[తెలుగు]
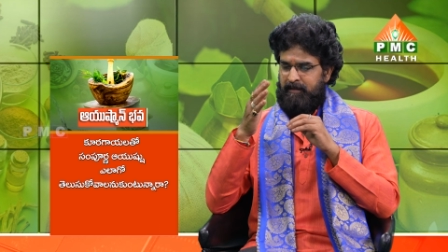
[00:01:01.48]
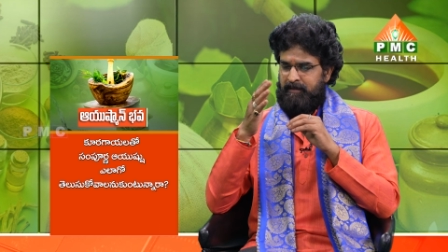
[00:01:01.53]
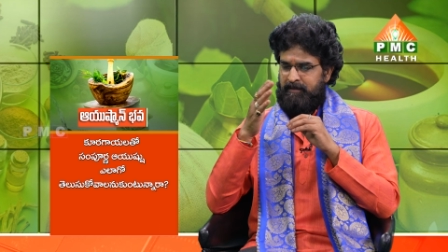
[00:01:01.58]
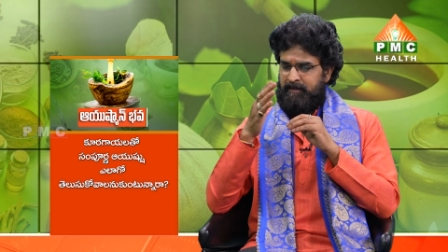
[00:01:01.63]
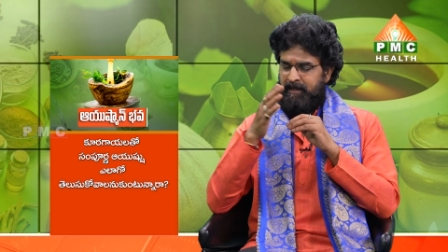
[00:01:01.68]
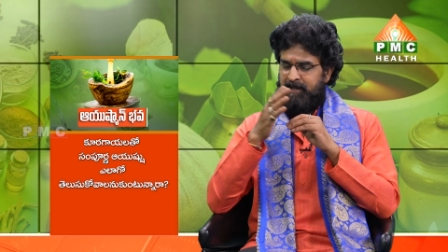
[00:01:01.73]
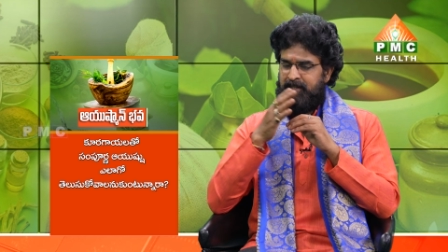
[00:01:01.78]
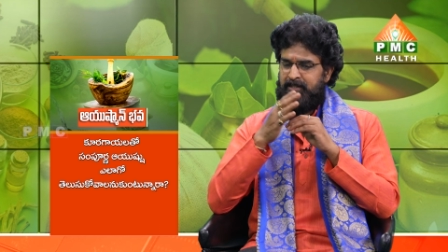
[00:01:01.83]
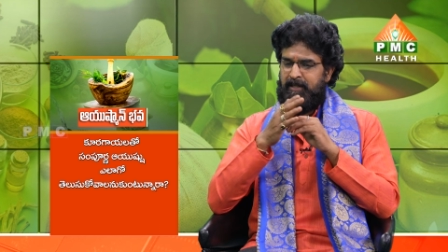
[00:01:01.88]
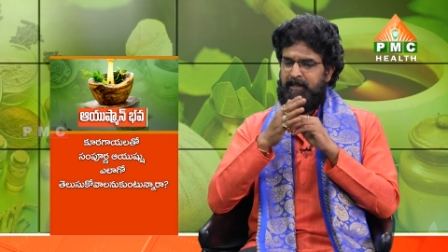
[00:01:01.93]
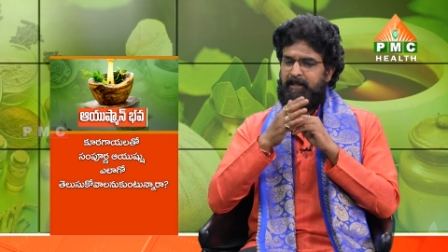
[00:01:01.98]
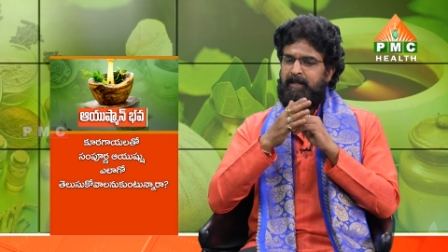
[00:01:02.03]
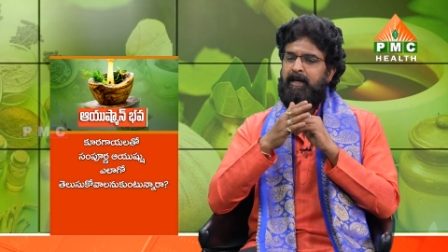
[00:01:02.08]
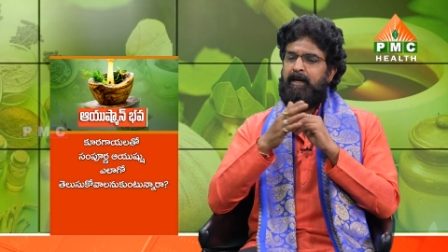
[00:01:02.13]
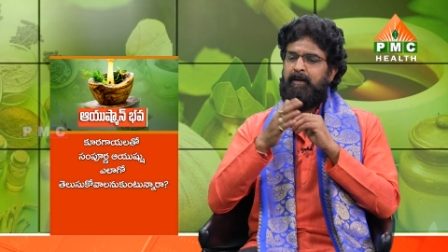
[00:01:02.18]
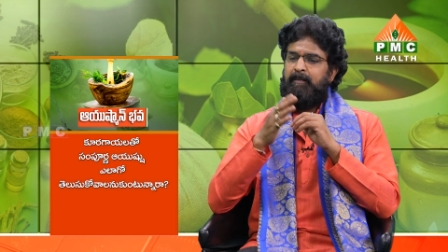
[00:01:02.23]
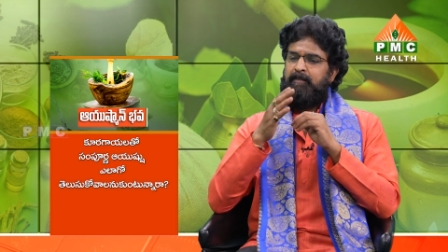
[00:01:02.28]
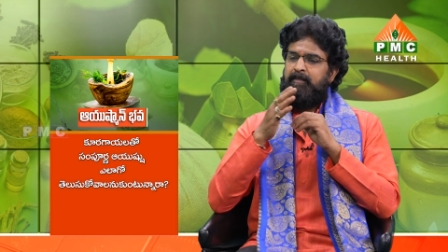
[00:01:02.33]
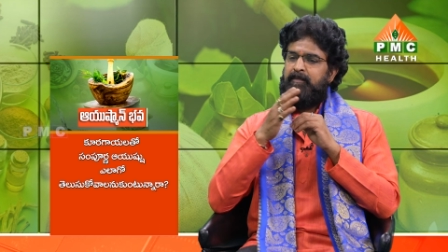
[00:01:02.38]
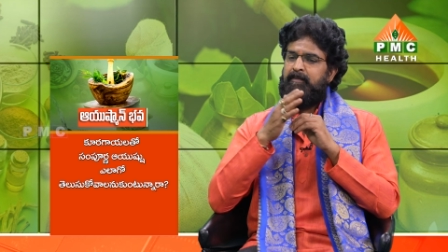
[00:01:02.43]
సహజంగా
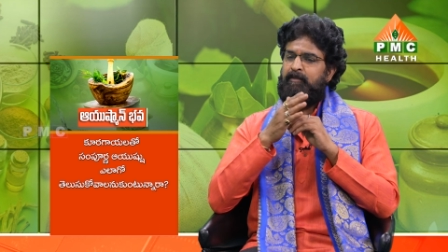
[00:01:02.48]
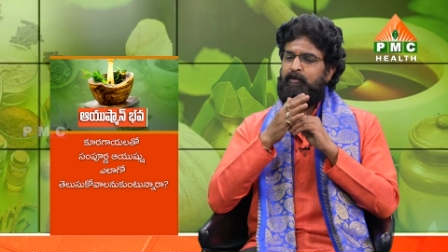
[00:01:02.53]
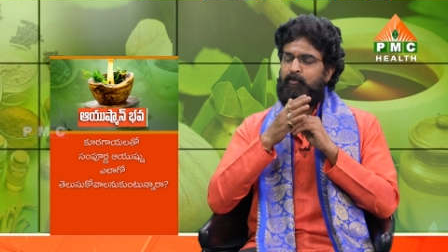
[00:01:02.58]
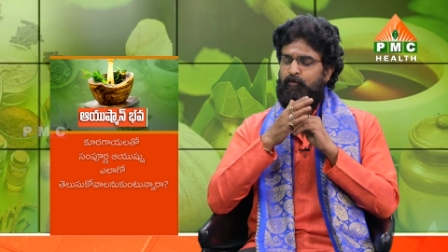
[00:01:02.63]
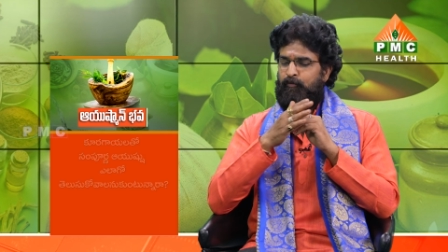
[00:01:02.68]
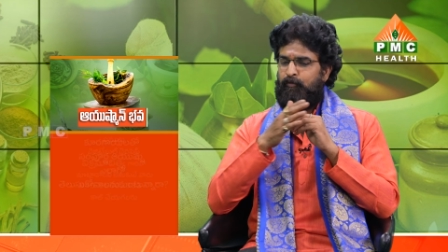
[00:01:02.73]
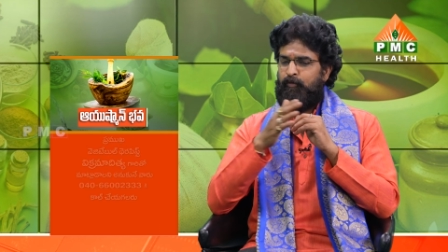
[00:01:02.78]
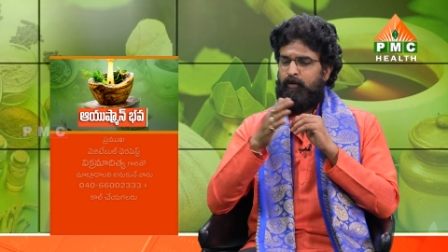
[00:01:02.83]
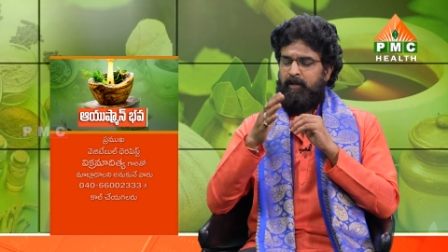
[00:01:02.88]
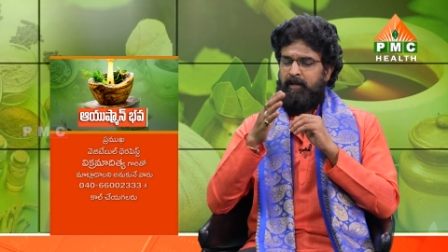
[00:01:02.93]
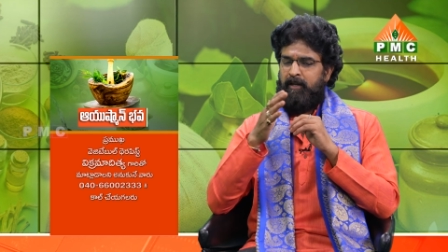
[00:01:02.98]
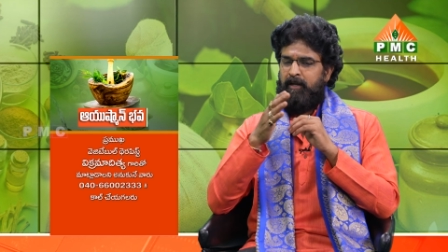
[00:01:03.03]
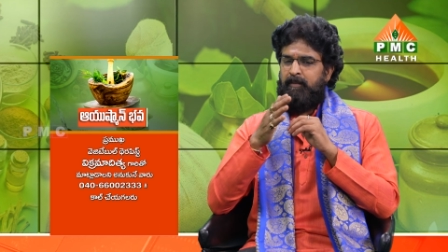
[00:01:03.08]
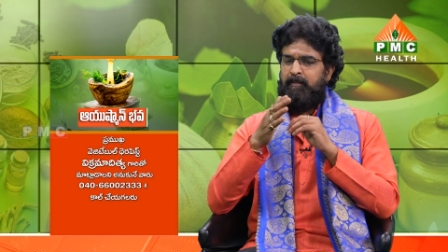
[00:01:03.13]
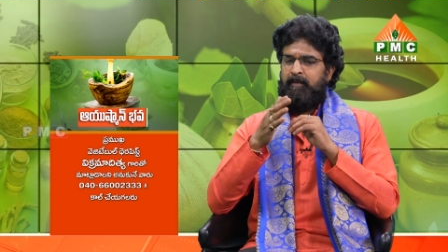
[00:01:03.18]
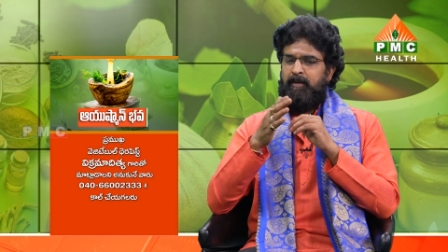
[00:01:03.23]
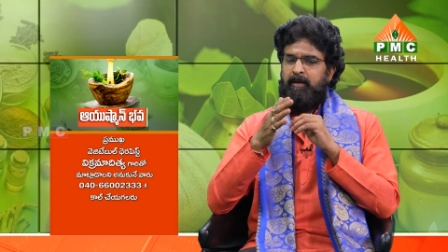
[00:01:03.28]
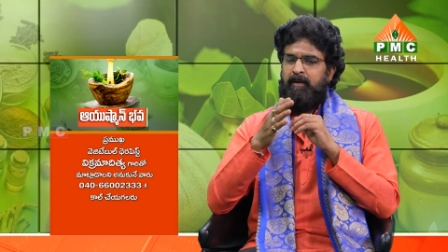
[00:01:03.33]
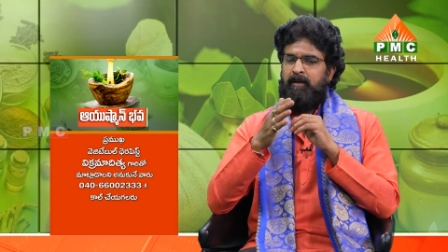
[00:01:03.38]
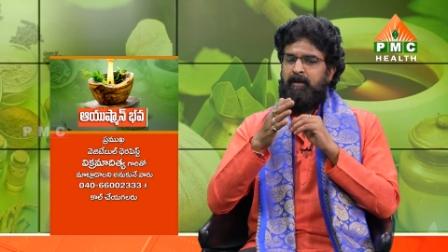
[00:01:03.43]
నువ్వులని
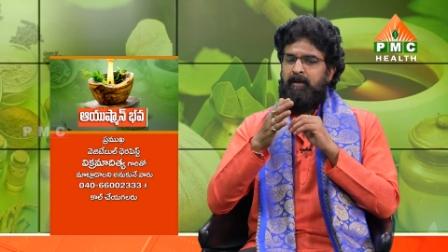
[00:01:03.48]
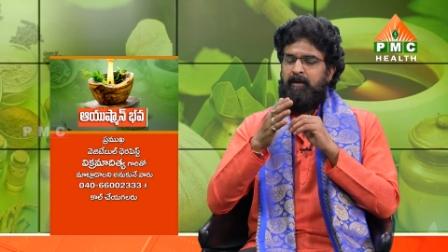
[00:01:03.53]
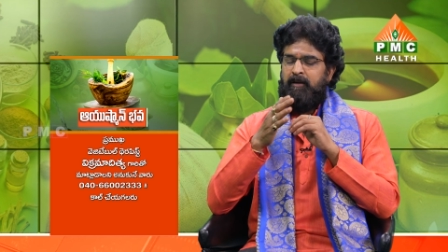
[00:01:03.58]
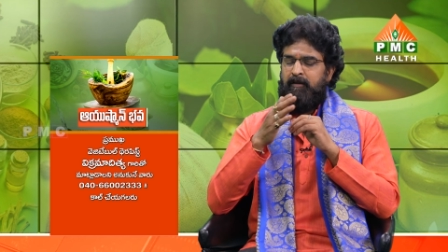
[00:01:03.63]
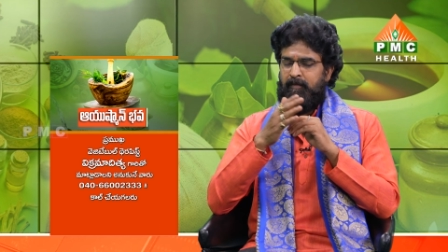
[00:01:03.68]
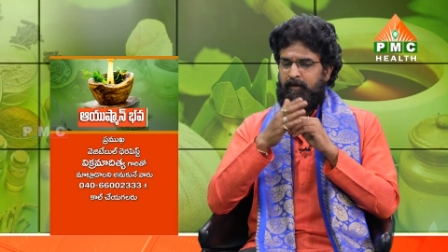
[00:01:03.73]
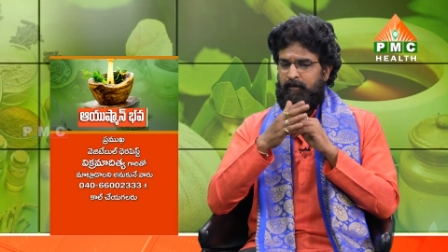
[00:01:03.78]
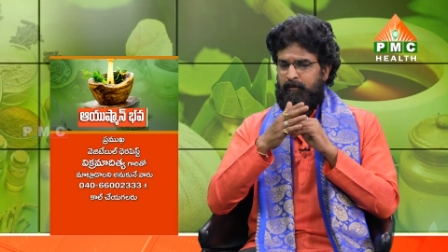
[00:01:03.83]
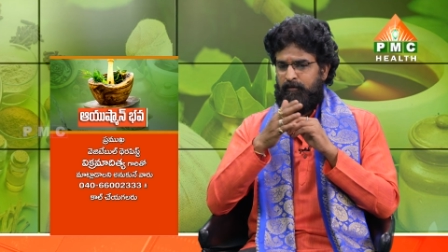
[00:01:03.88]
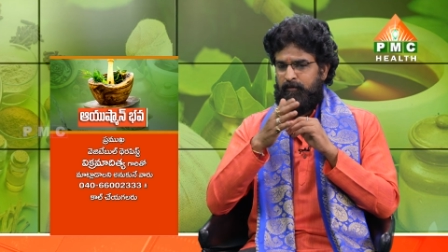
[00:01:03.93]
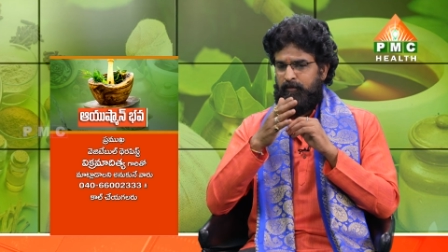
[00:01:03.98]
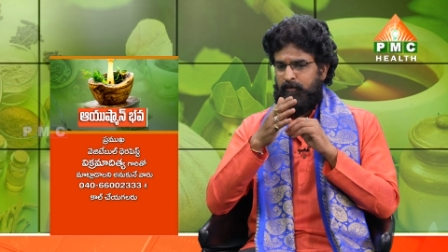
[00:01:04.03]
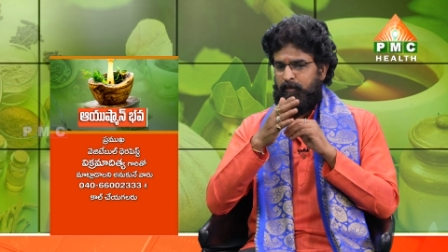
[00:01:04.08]
మీరు